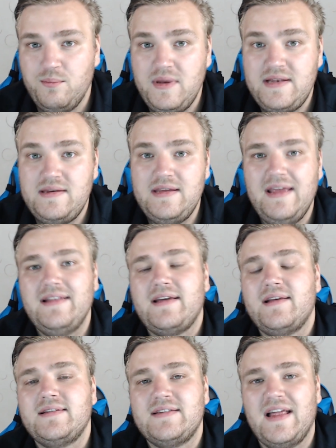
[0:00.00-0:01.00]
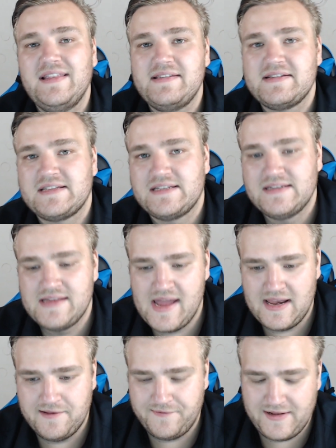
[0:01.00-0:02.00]
mit die interessantesten
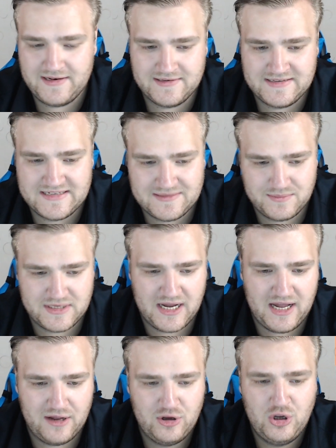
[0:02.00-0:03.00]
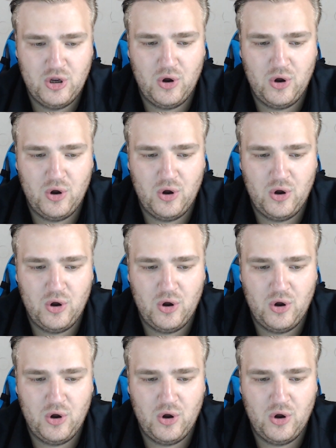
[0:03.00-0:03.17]
der NFL in diesem Jahr.